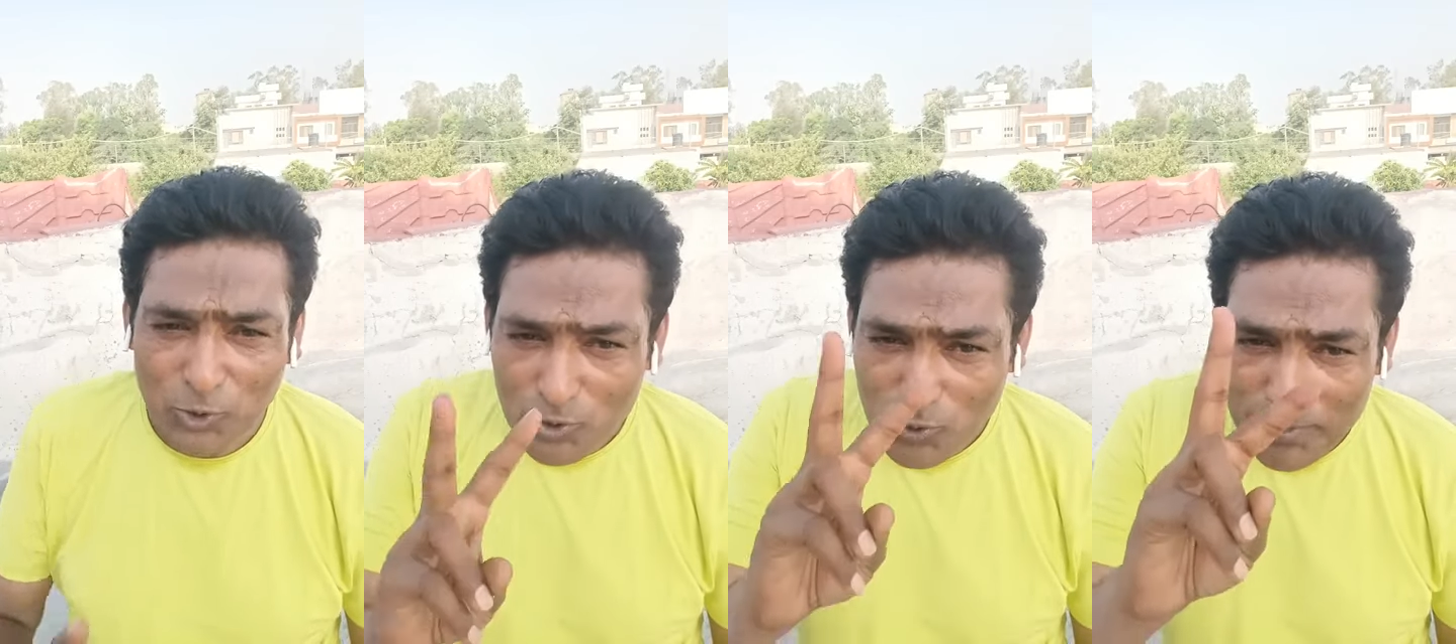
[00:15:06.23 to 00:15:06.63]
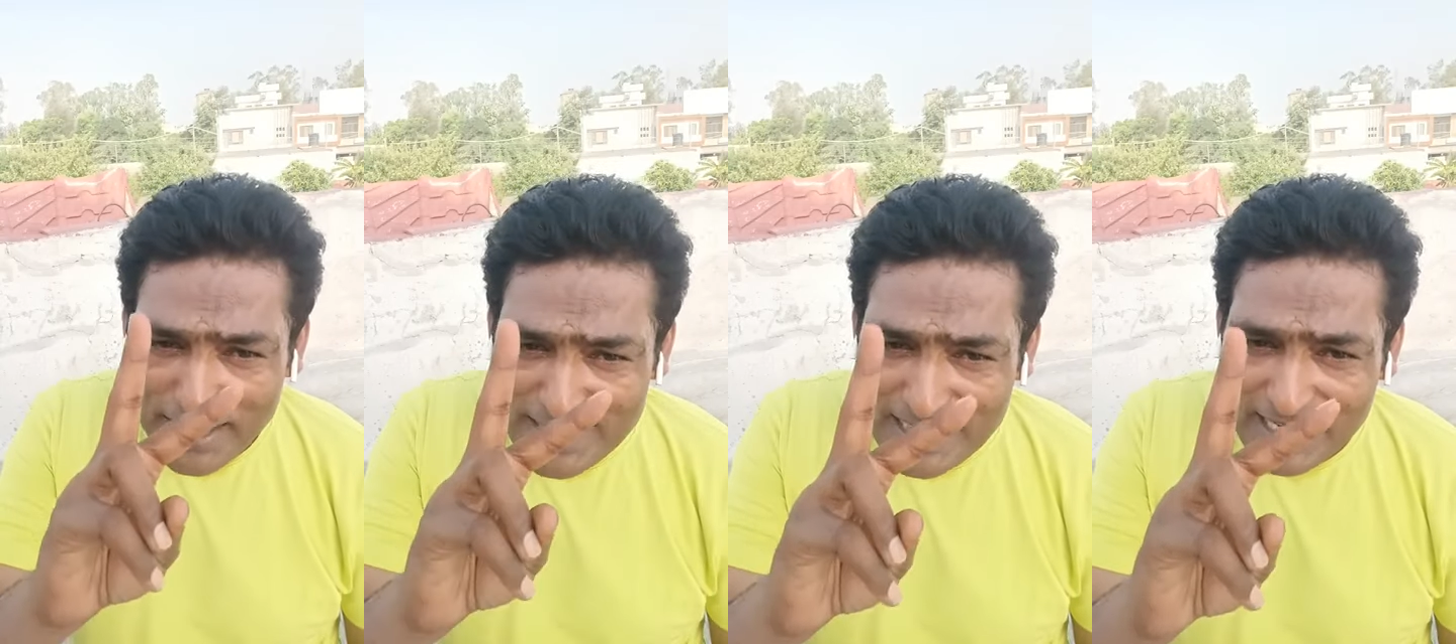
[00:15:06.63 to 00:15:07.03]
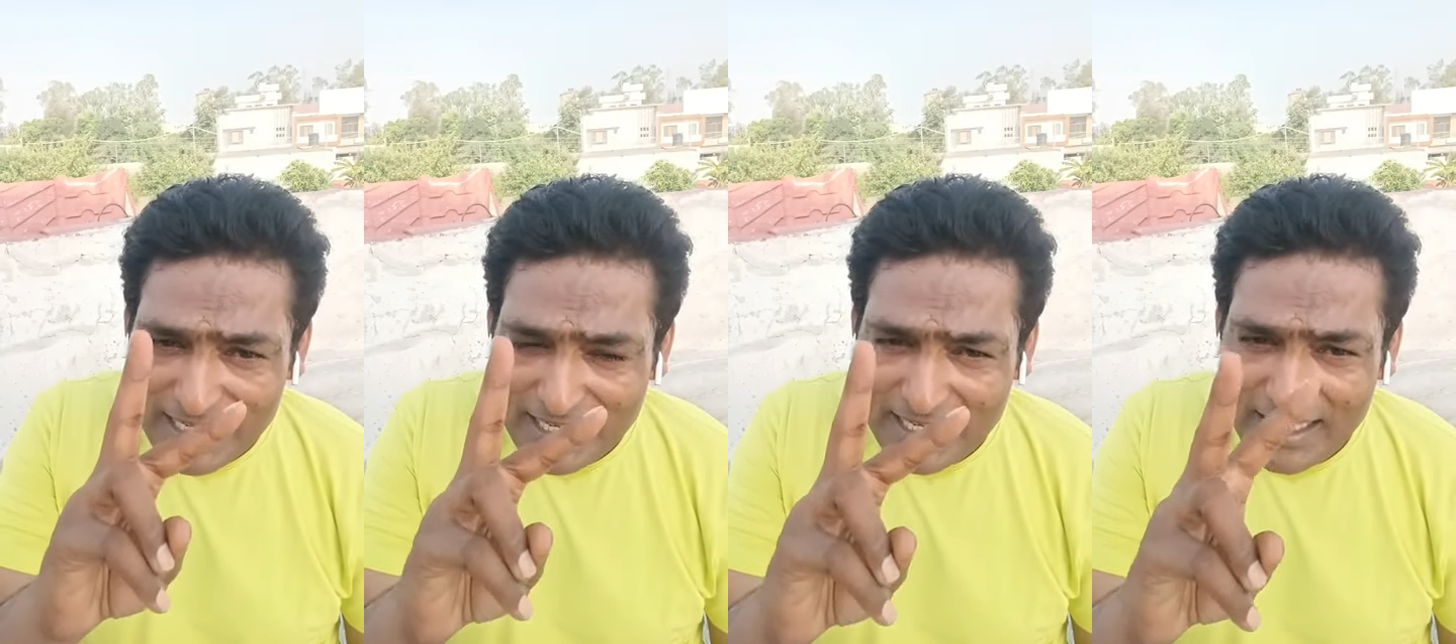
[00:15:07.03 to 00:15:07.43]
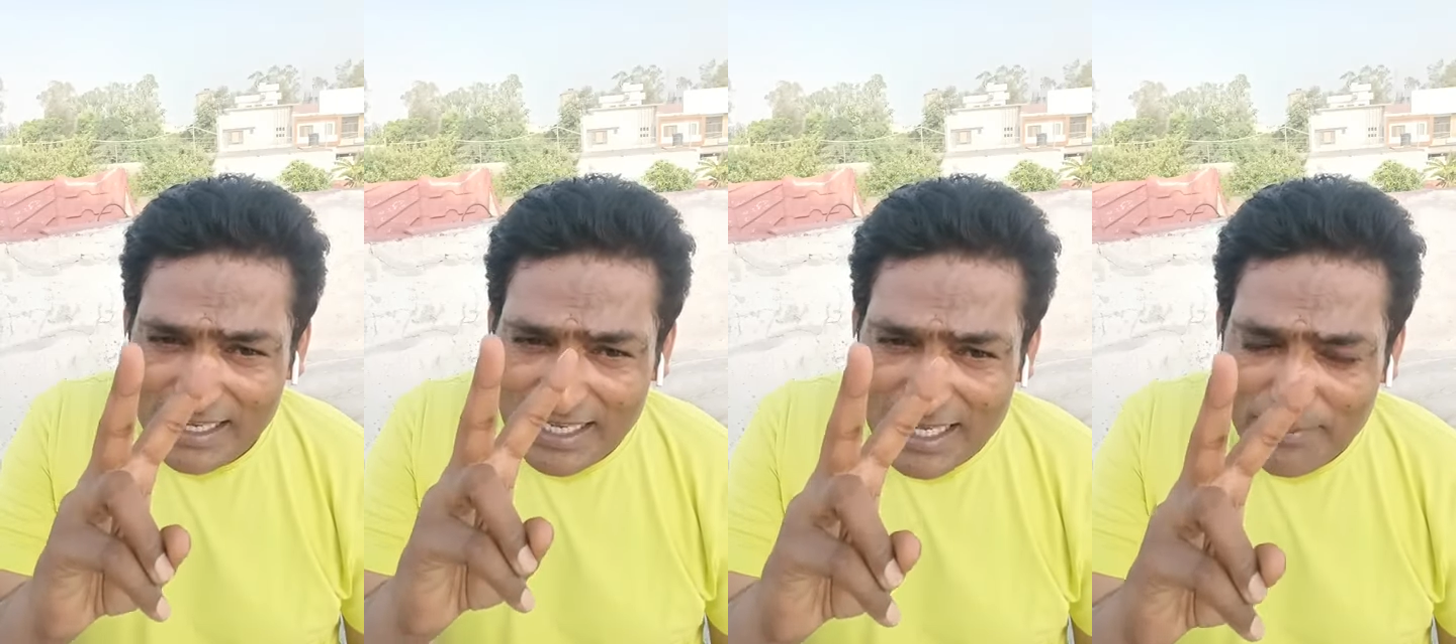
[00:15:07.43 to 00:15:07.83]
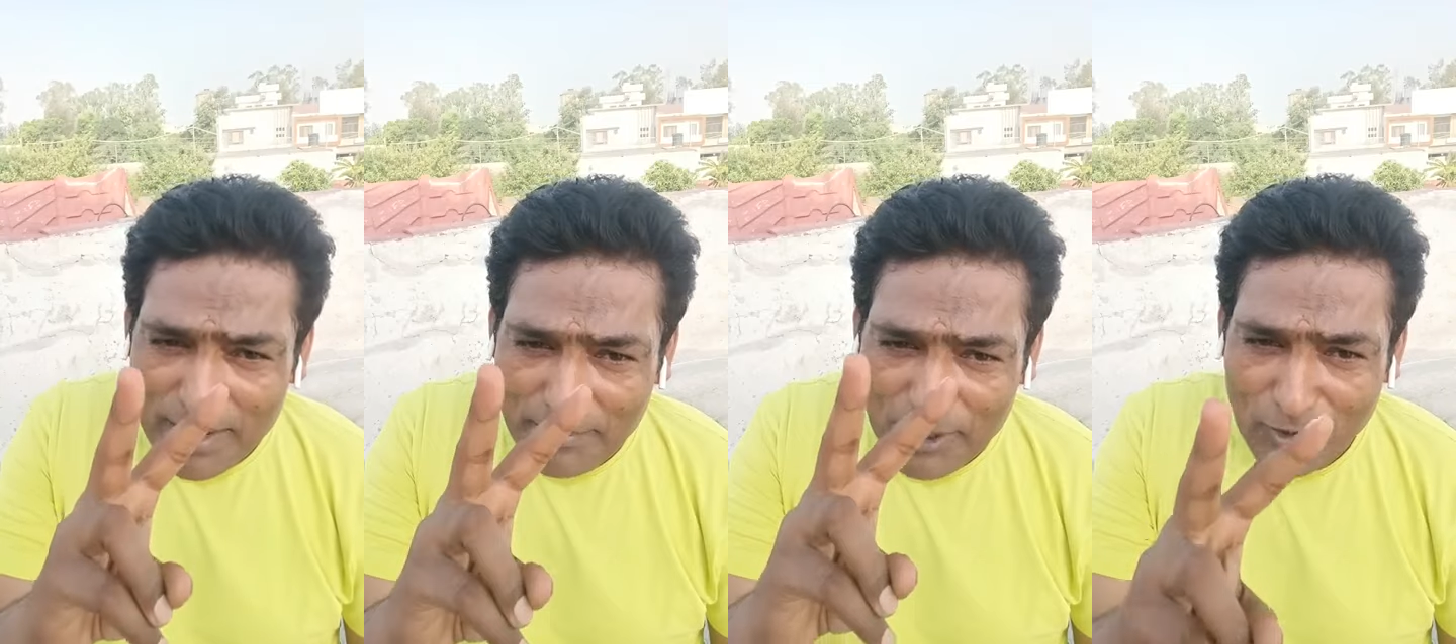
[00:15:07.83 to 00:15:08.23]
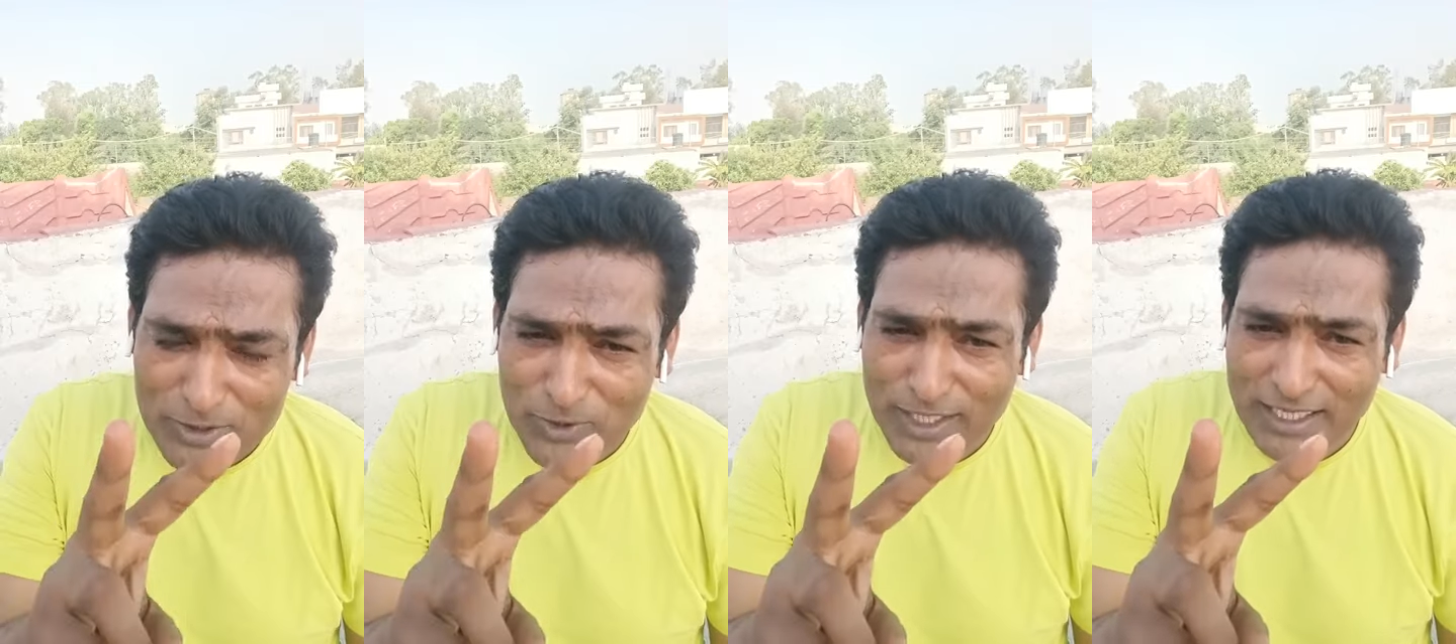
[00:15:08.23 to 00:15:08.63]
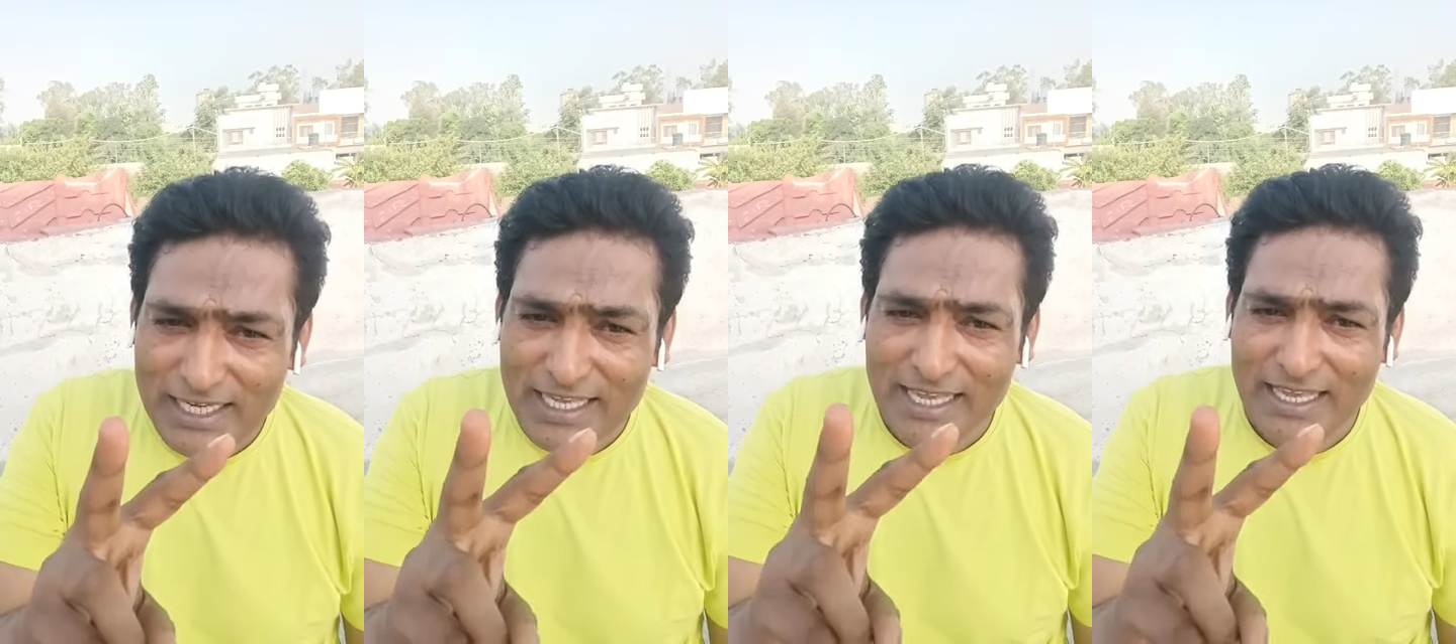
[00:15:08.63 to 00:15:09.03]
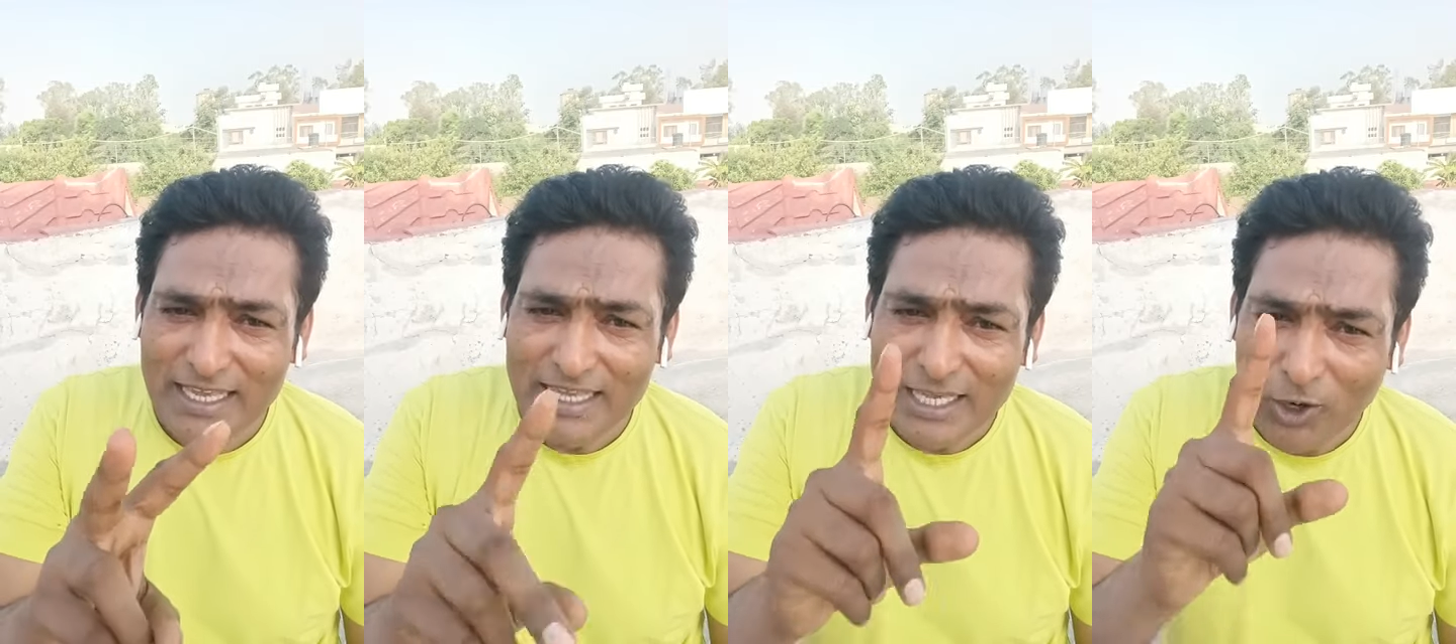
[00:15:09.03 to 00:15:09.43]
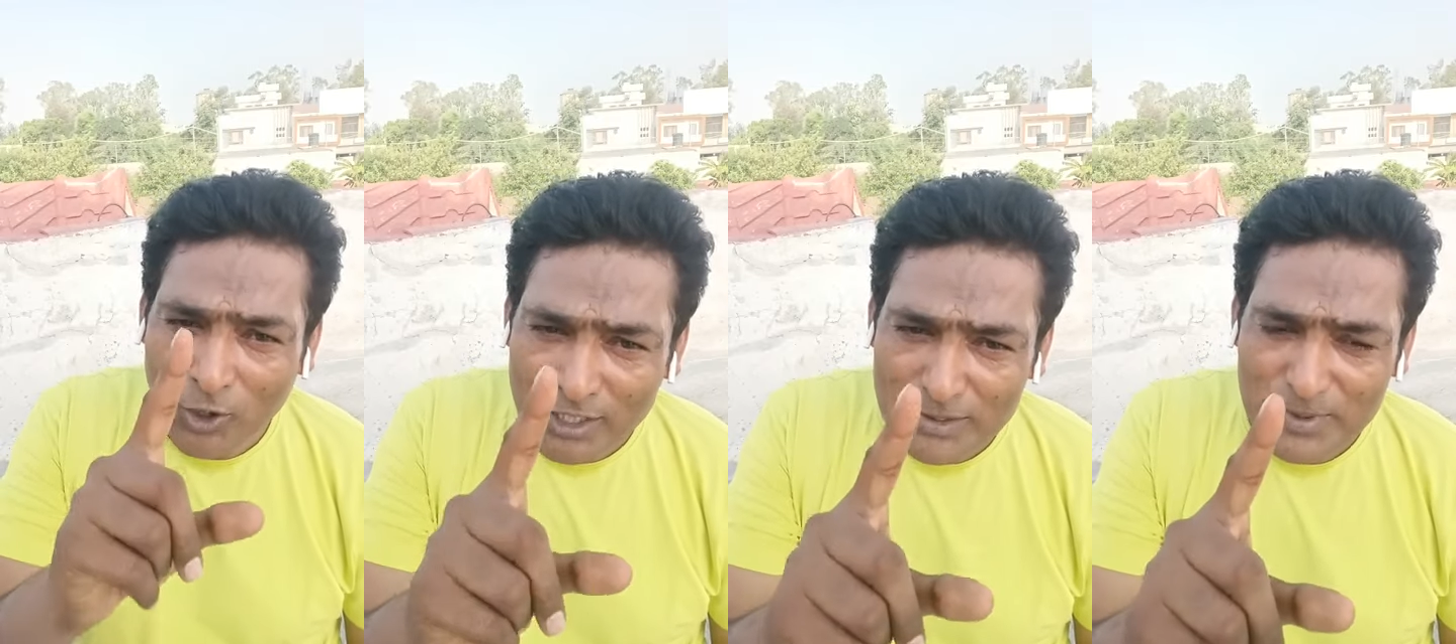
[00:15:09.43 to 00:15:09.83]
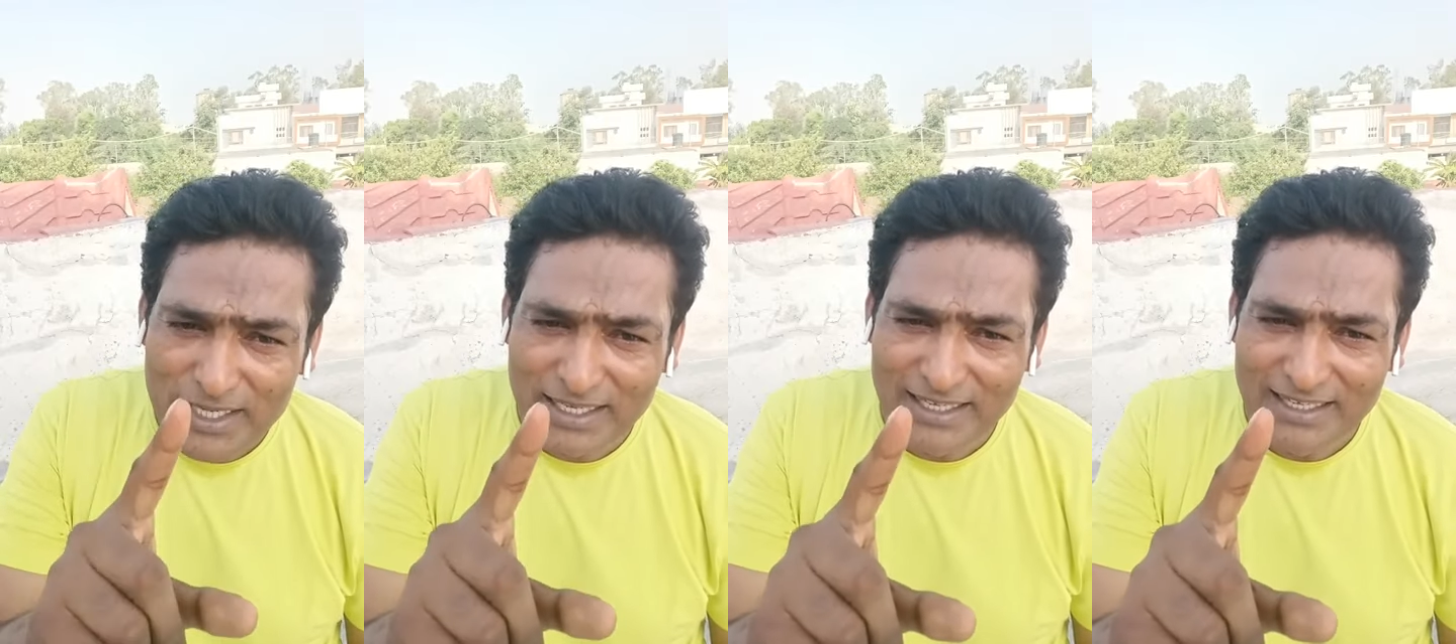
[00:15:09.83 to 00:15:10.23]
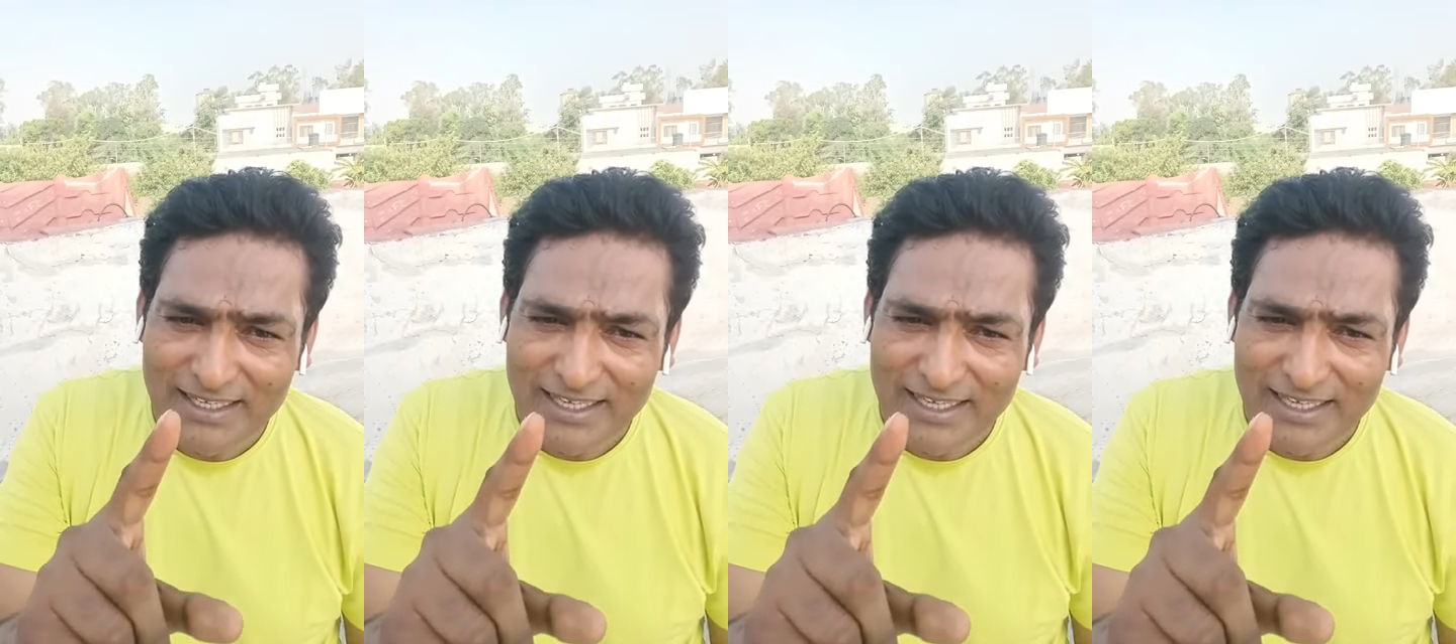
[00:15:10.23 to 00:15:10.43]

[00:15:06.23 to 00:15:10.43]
दो रूप हैं इसके ये बेबलॉन जो नगरी है ये औरत भी है